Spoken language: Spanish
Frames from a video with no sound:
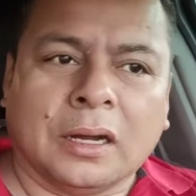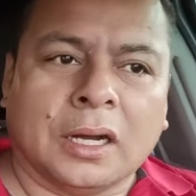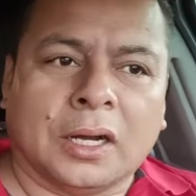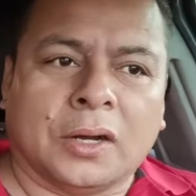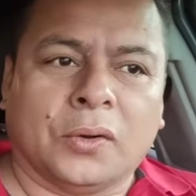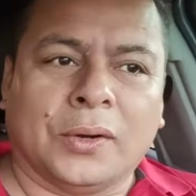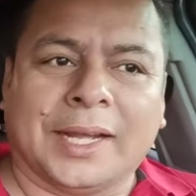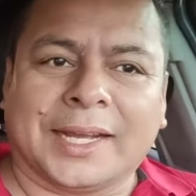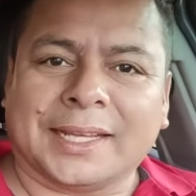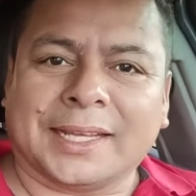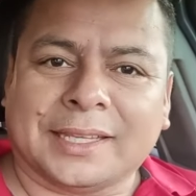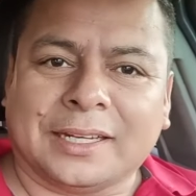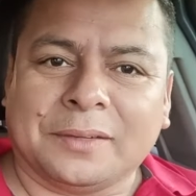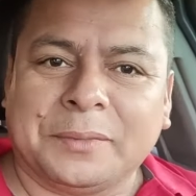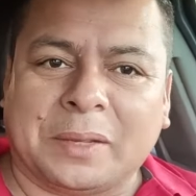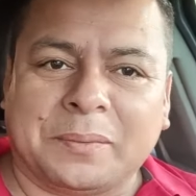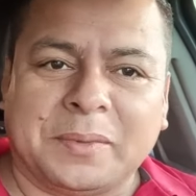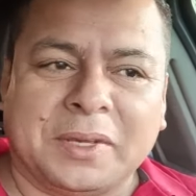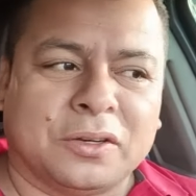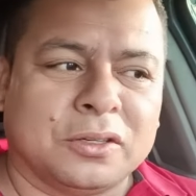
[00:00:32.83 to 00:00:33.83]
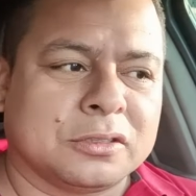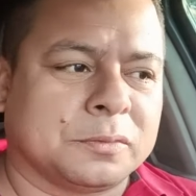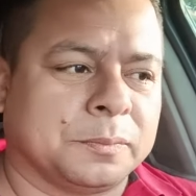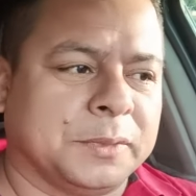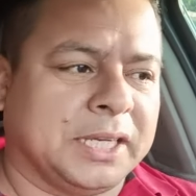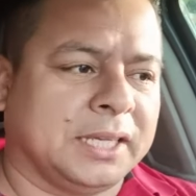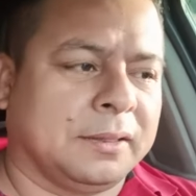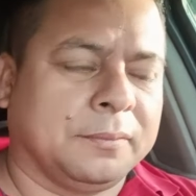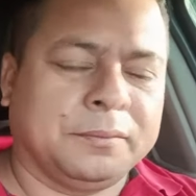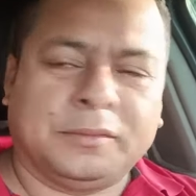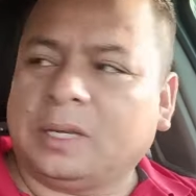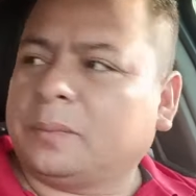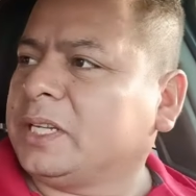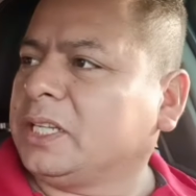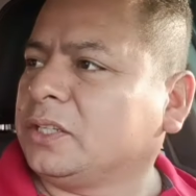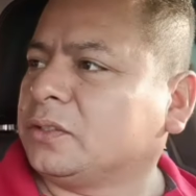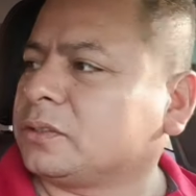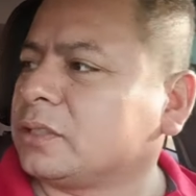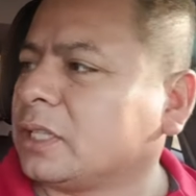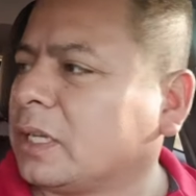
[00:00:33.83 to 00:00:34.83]
Hola, ¿qué tal, mi amigos?
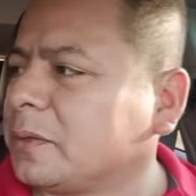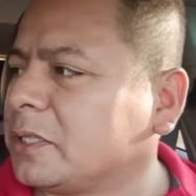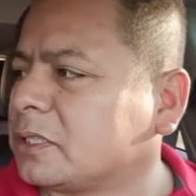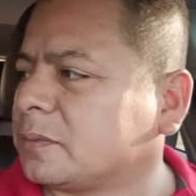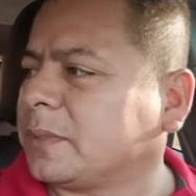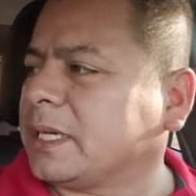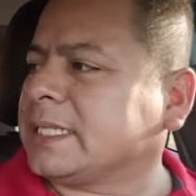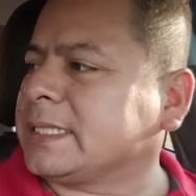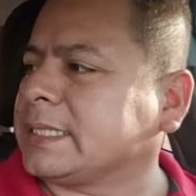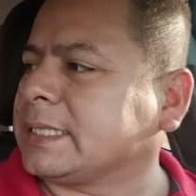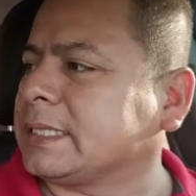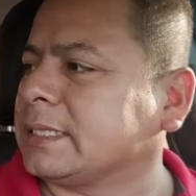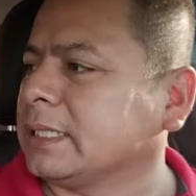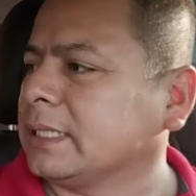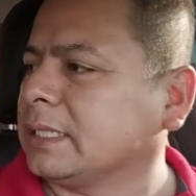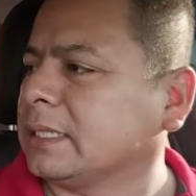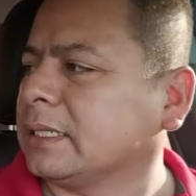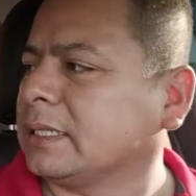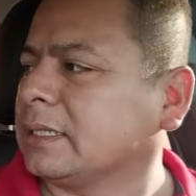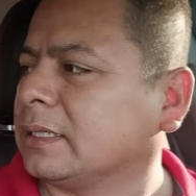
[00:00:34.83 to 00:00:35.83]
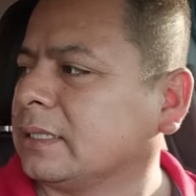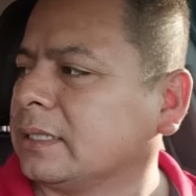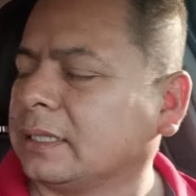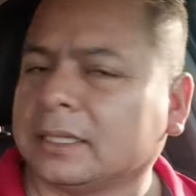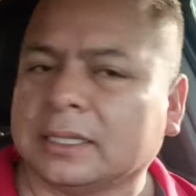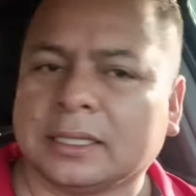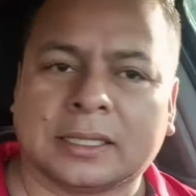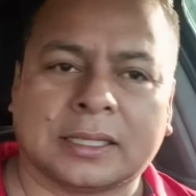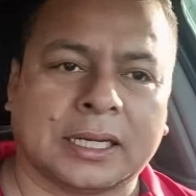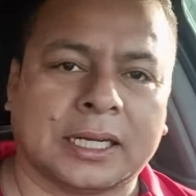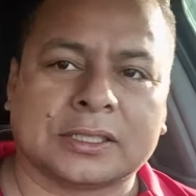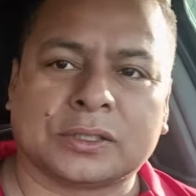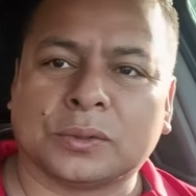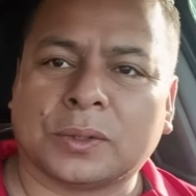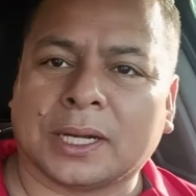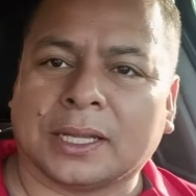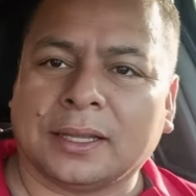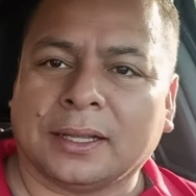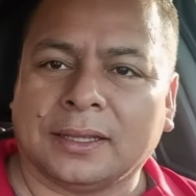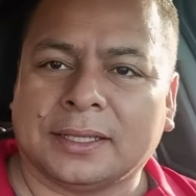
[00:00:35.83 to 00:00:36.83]
bienvenidos una vez más a su
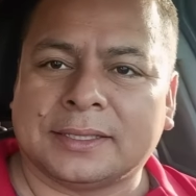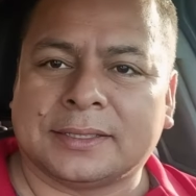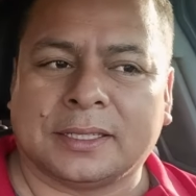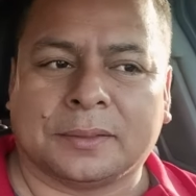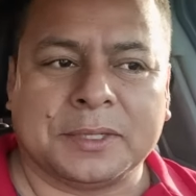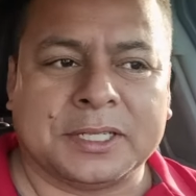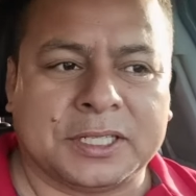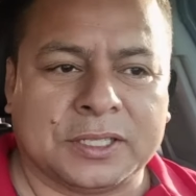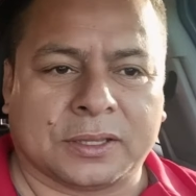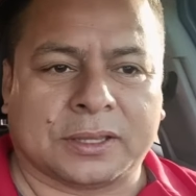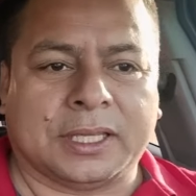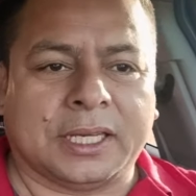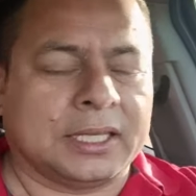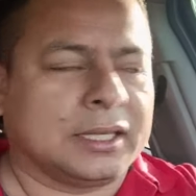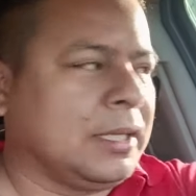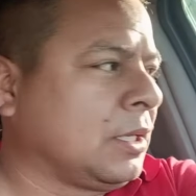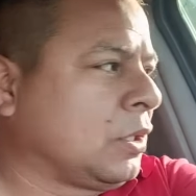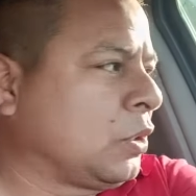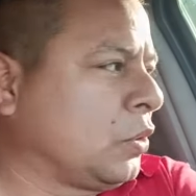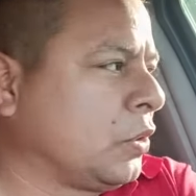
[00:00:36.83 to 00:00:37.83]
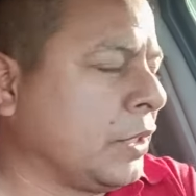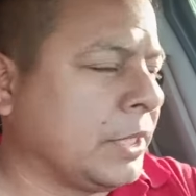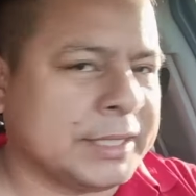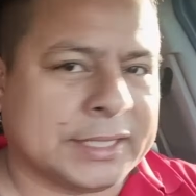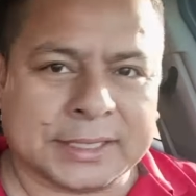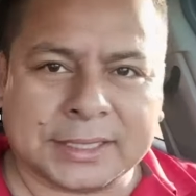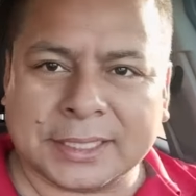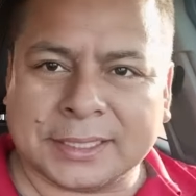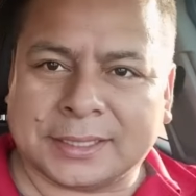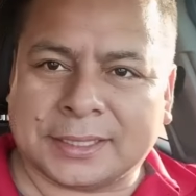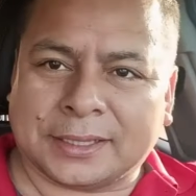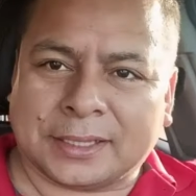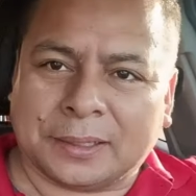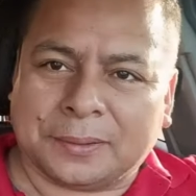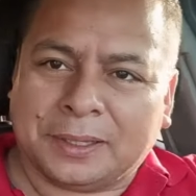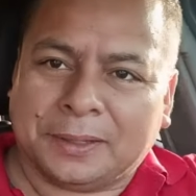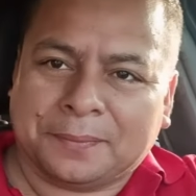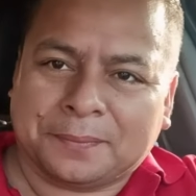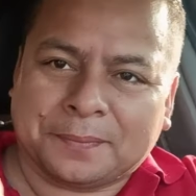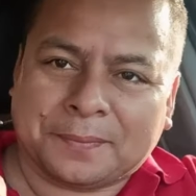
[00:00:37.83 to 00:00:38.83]
canal de servicio técnico en
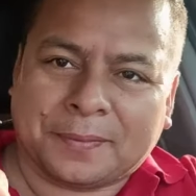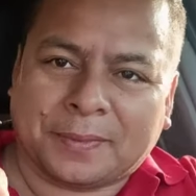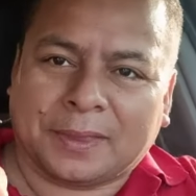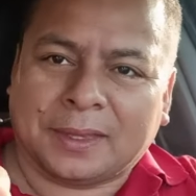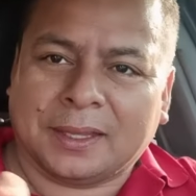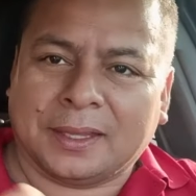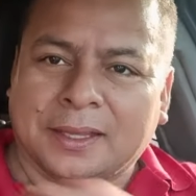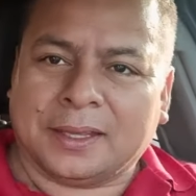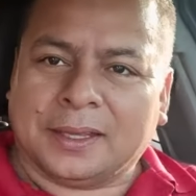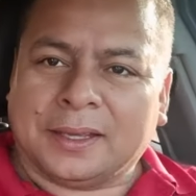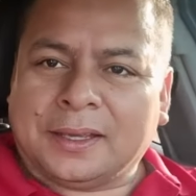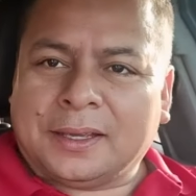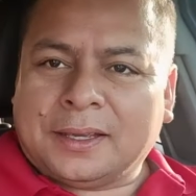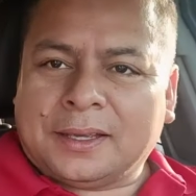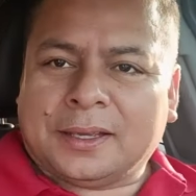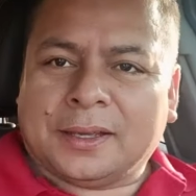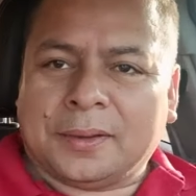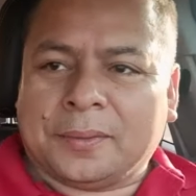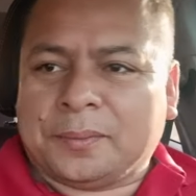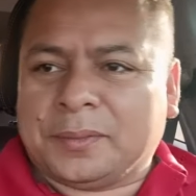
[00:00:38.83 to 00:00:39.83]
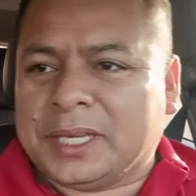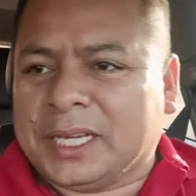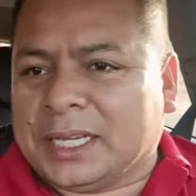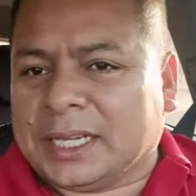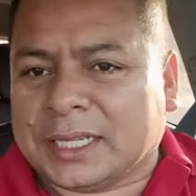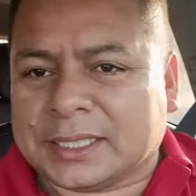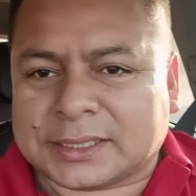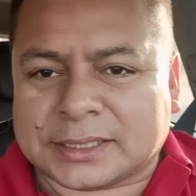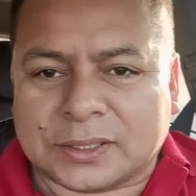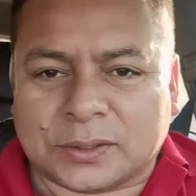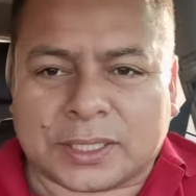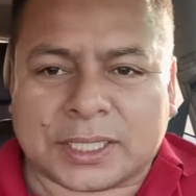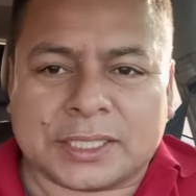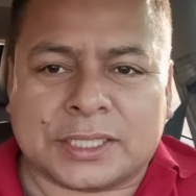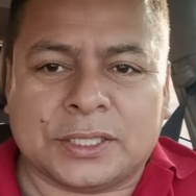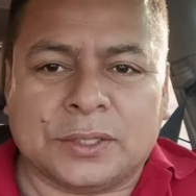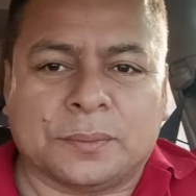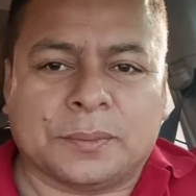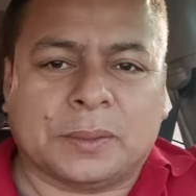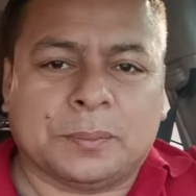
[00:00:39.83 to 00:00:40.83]
CCTV. Bien, en esta
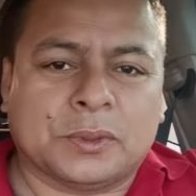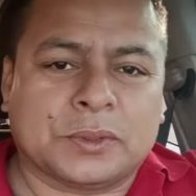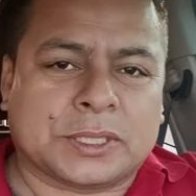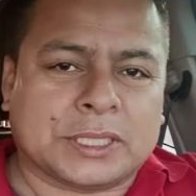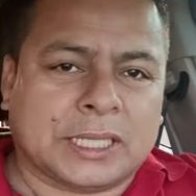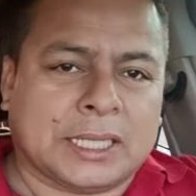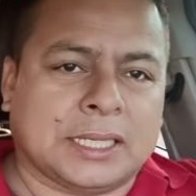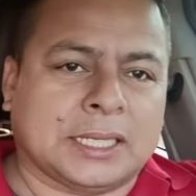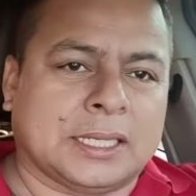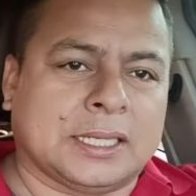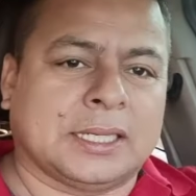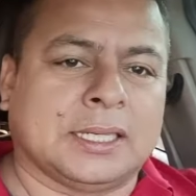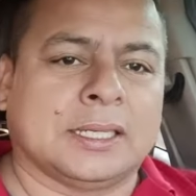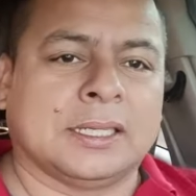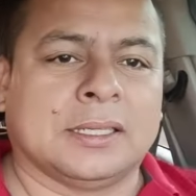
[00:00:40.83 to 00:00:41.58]
ocasión vamos a